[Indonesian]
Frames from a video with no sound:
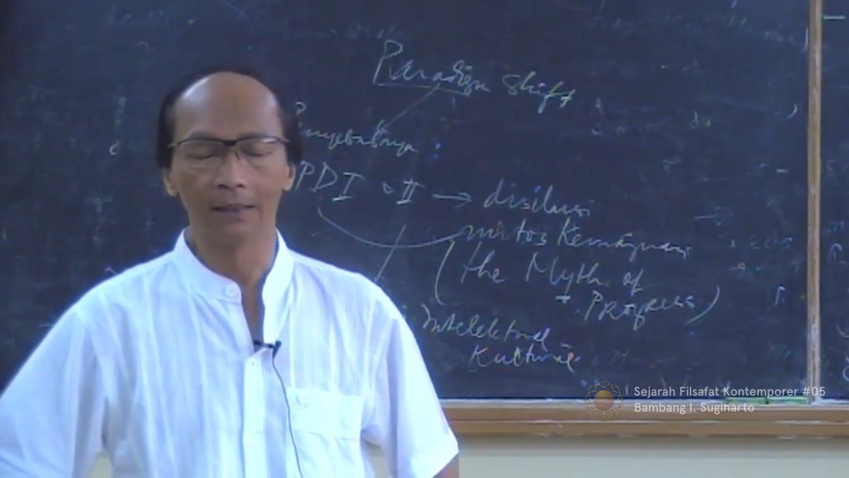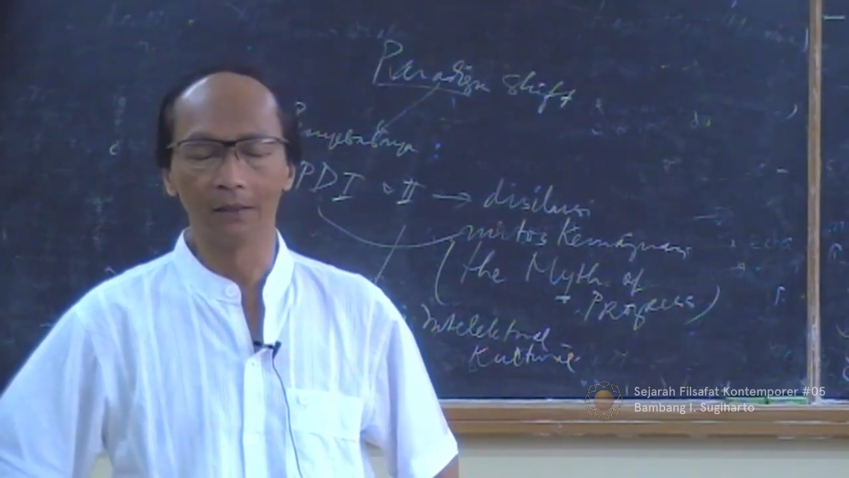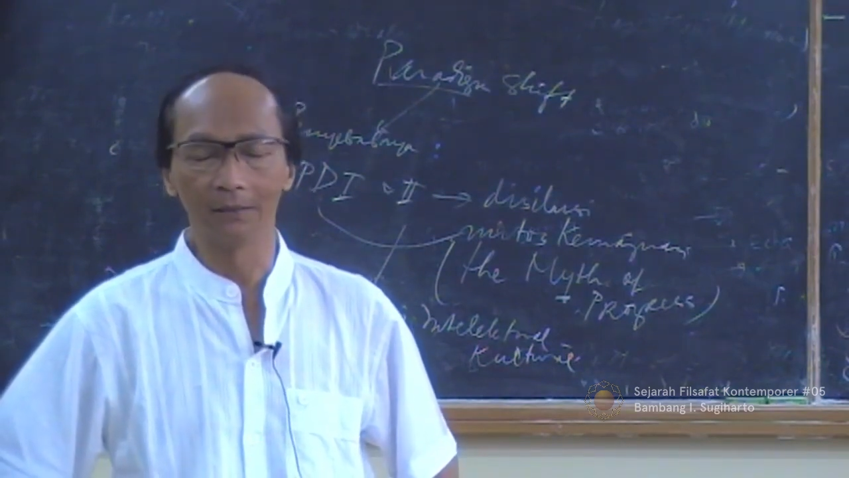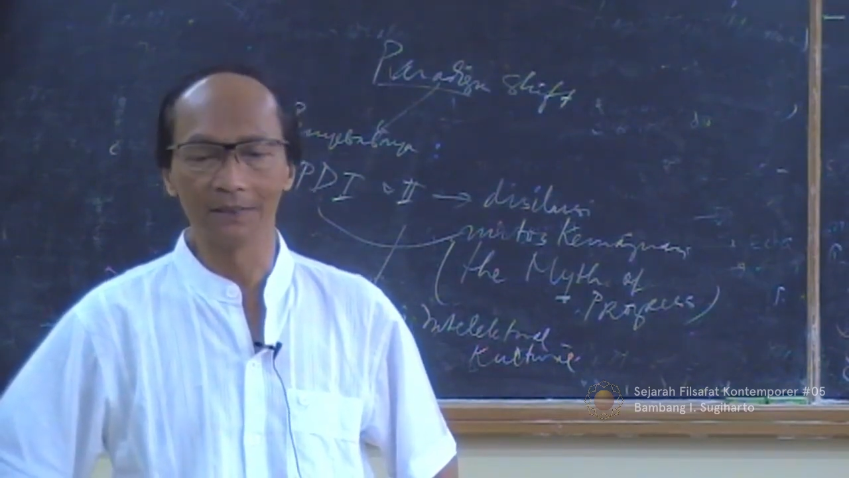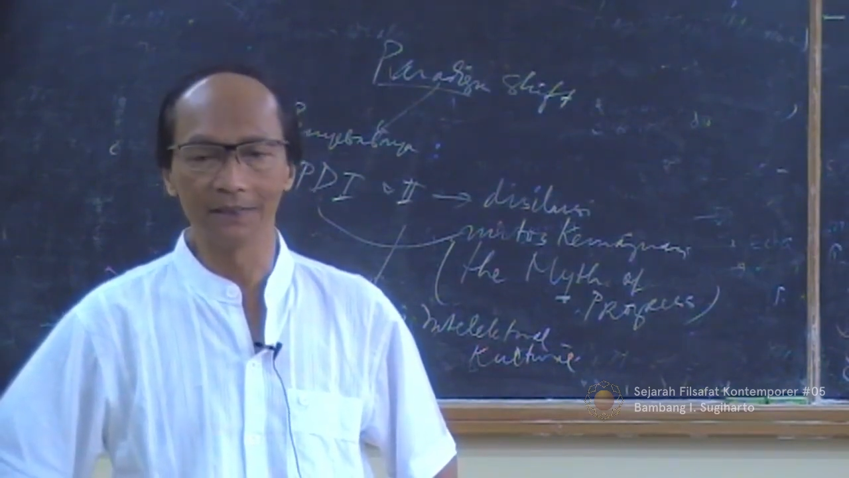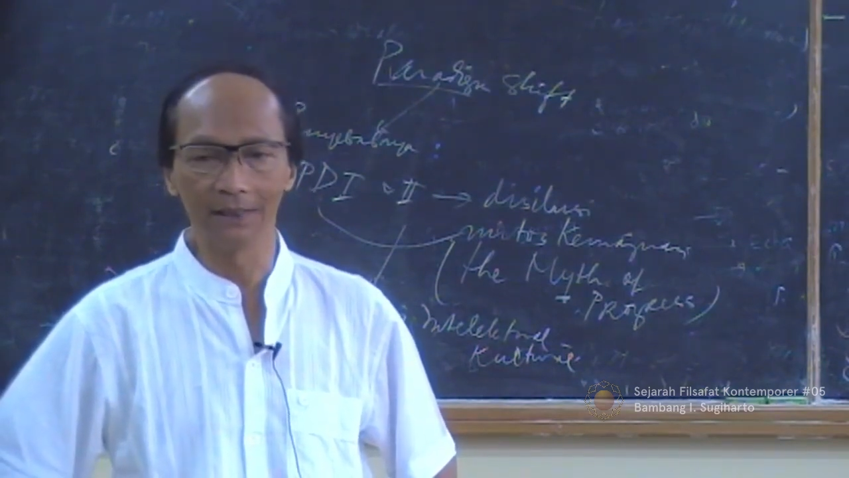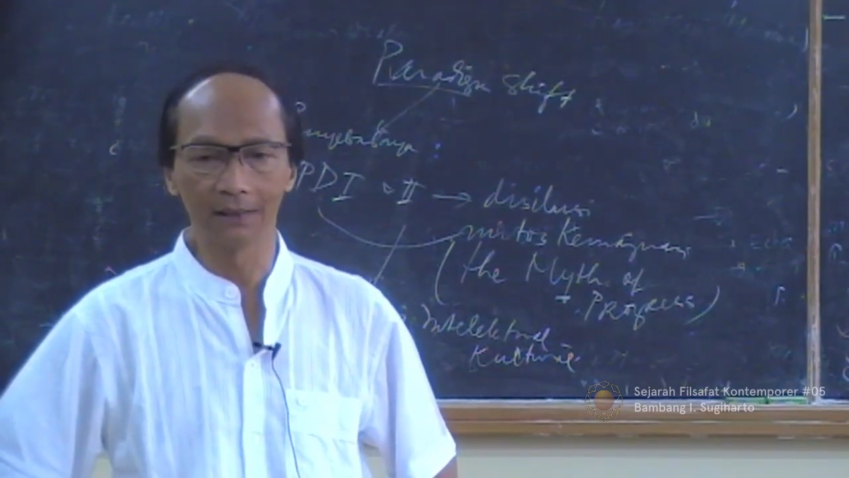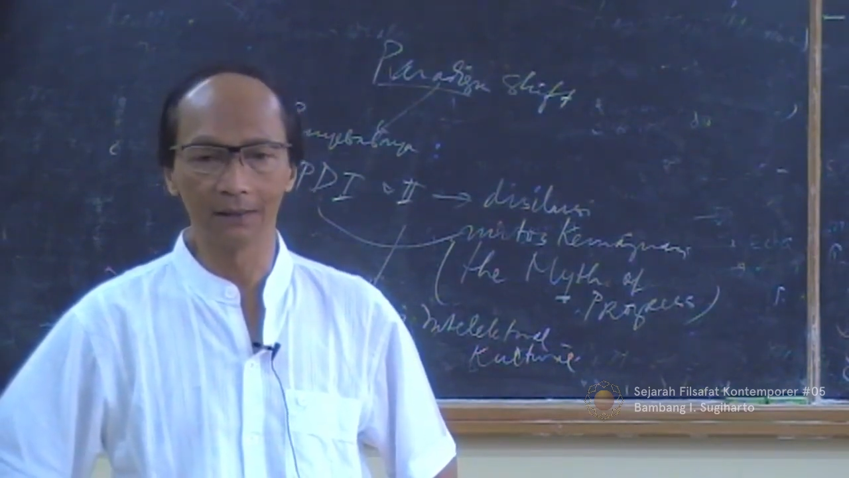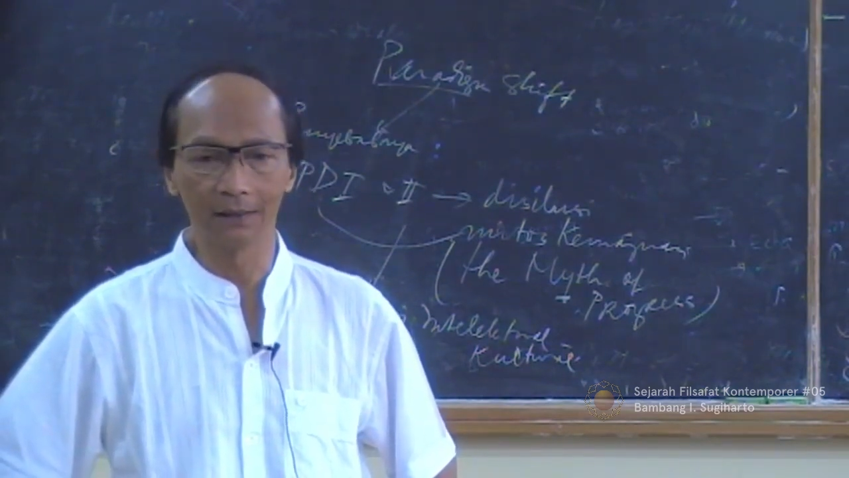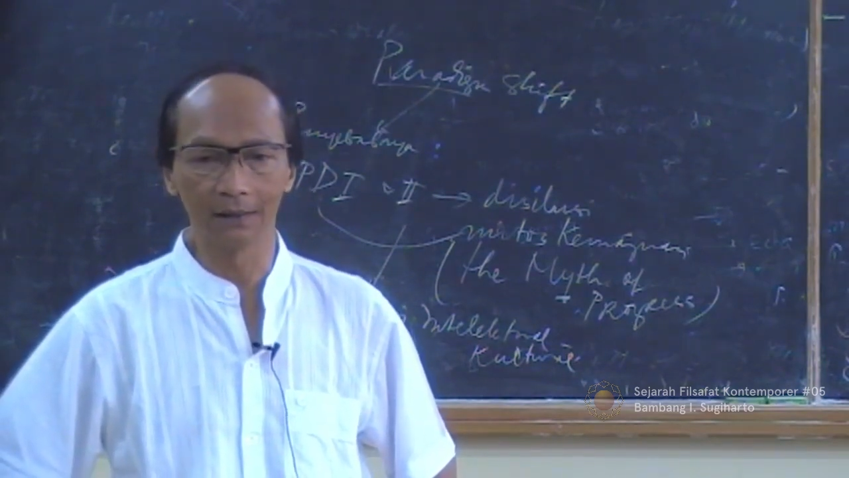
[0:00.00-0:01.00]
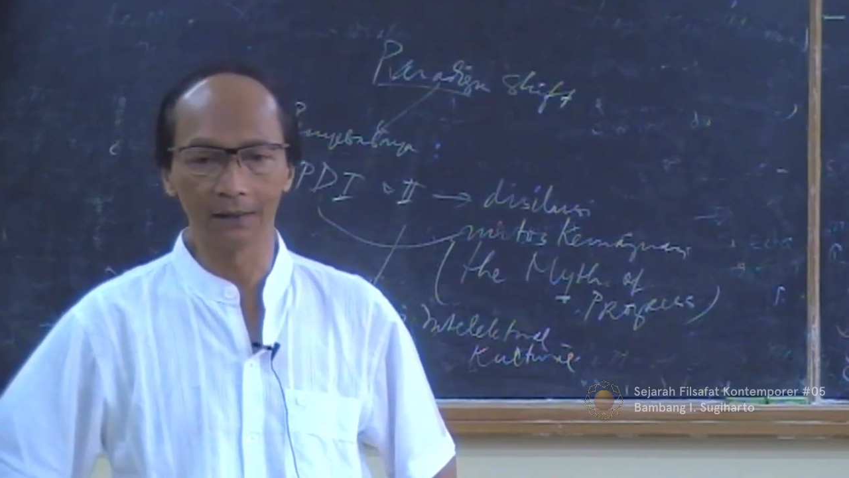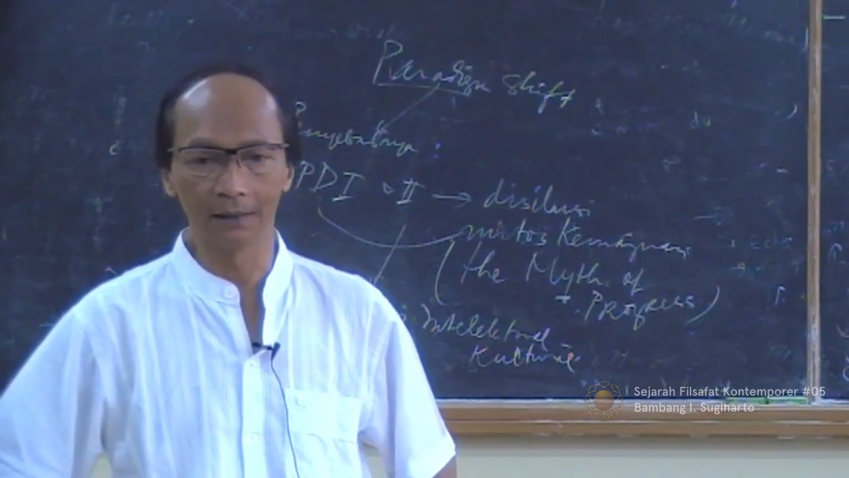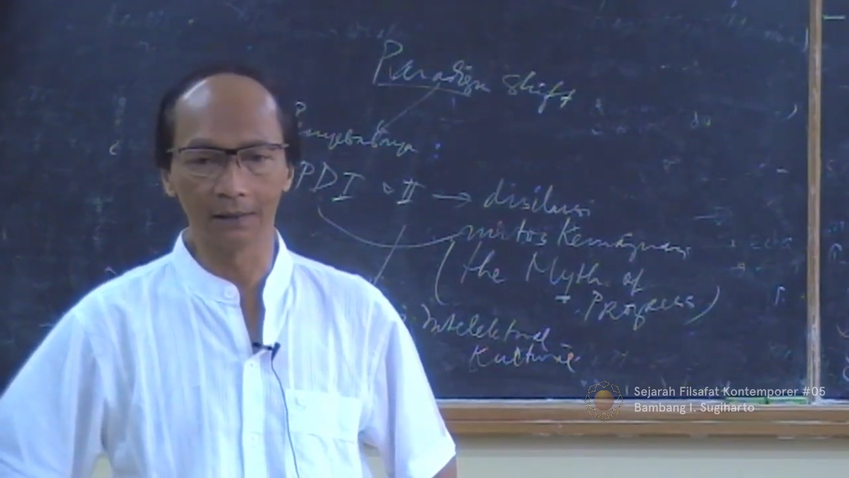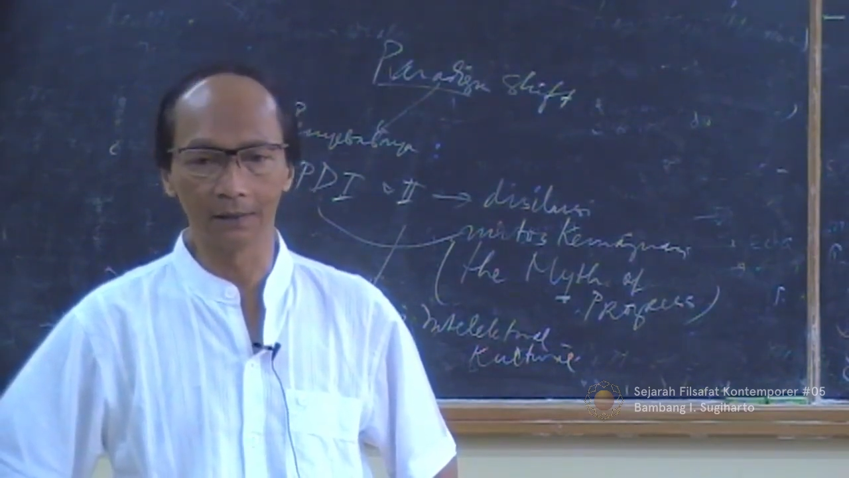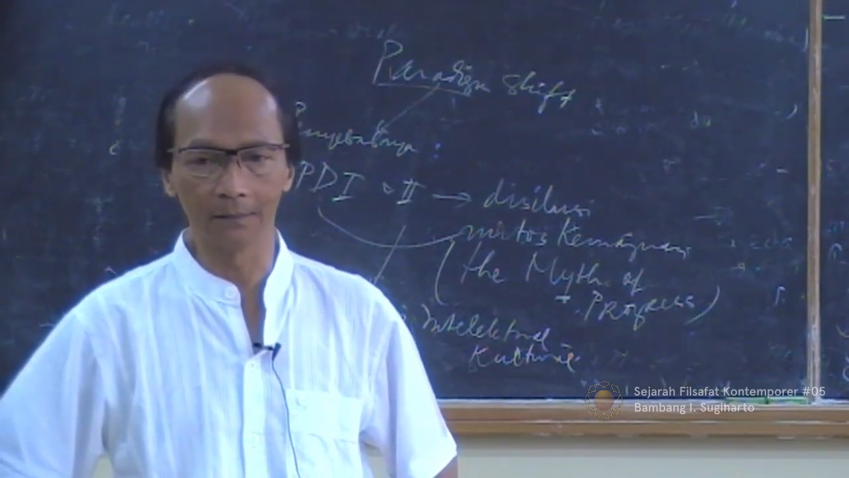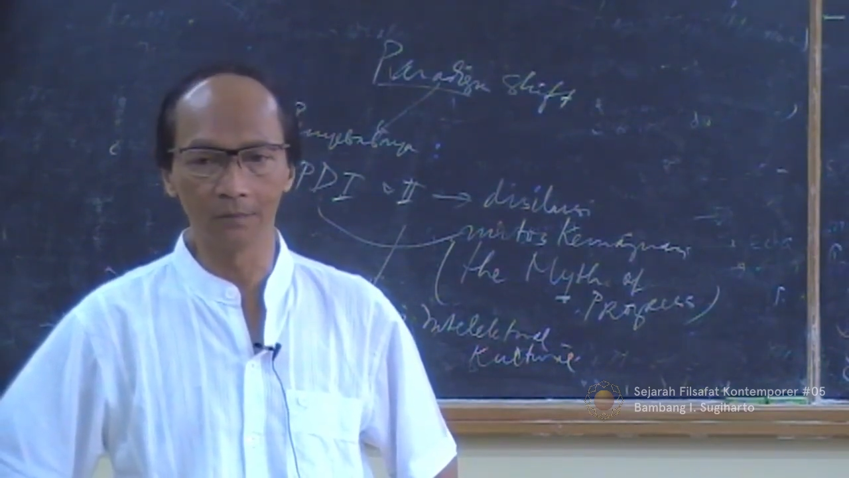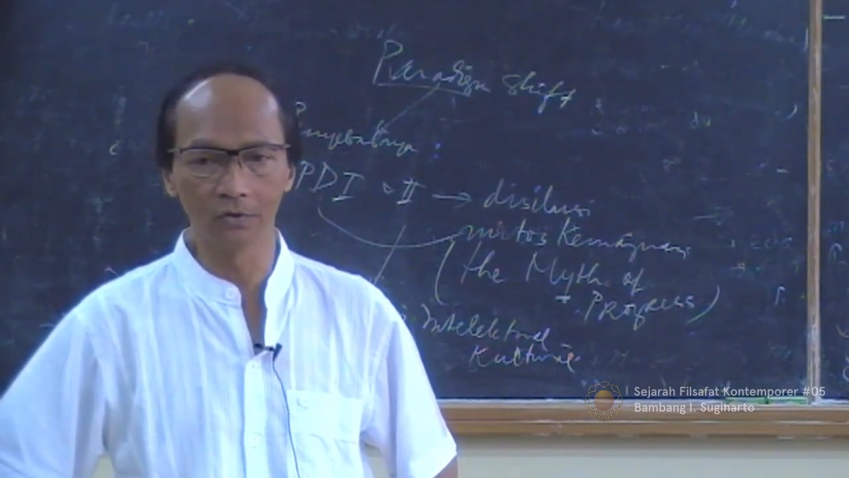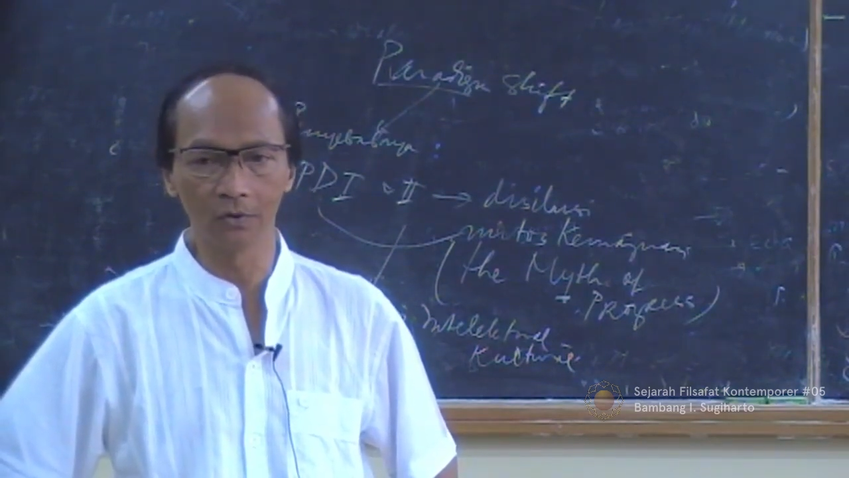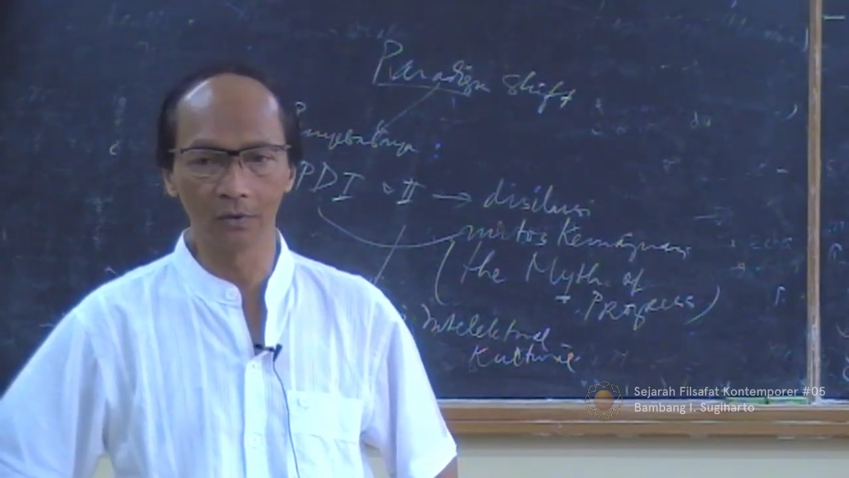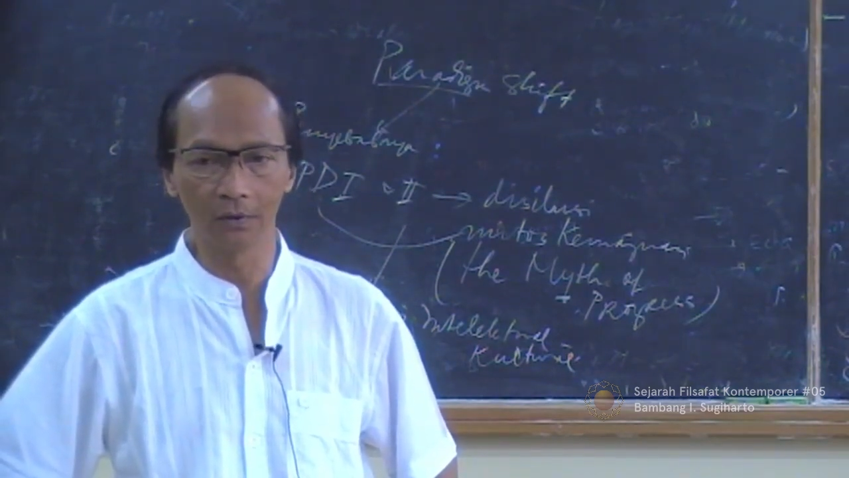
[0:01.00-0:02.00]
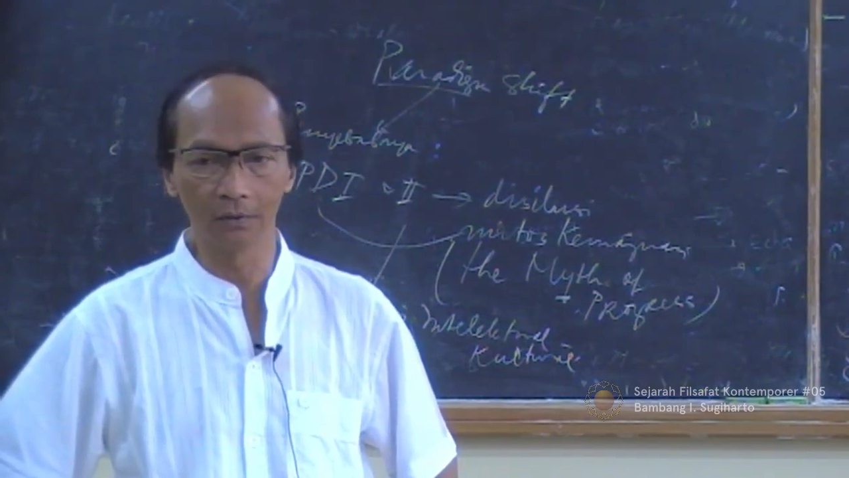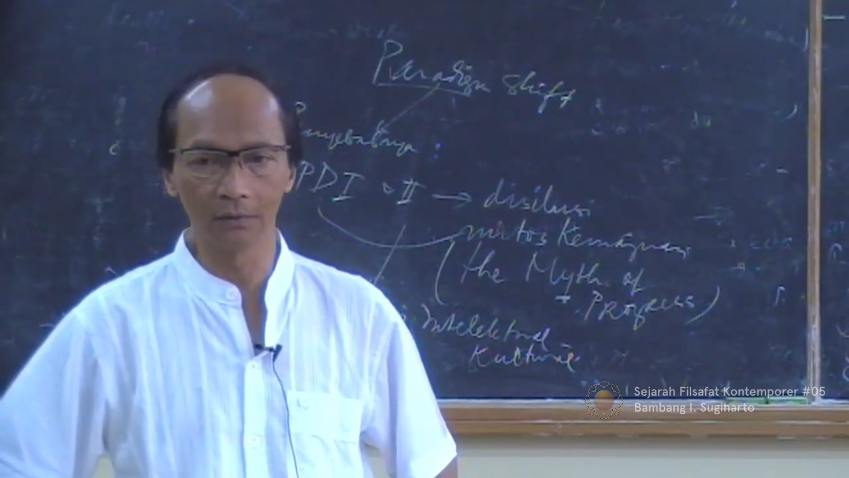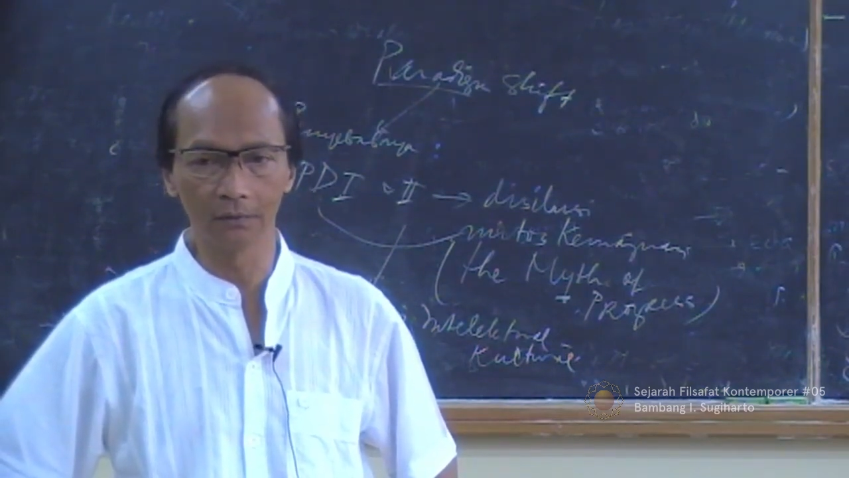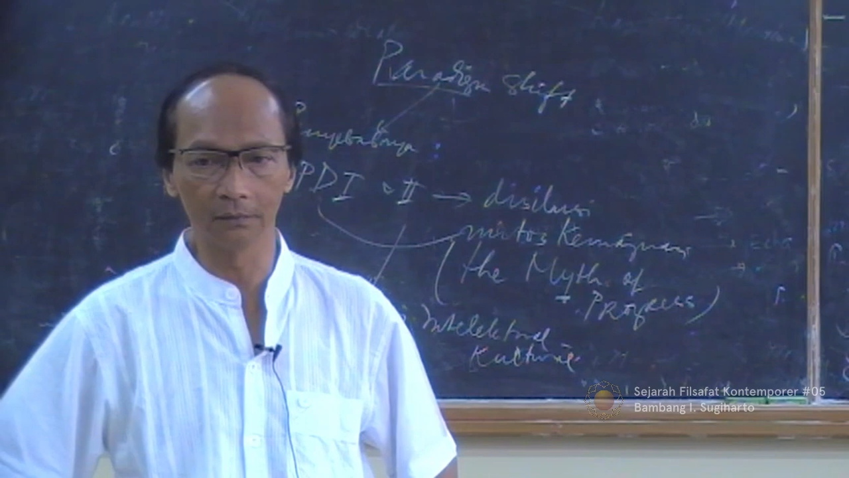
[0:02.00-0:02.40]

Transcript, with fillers: kalau masih ingat uh, muncul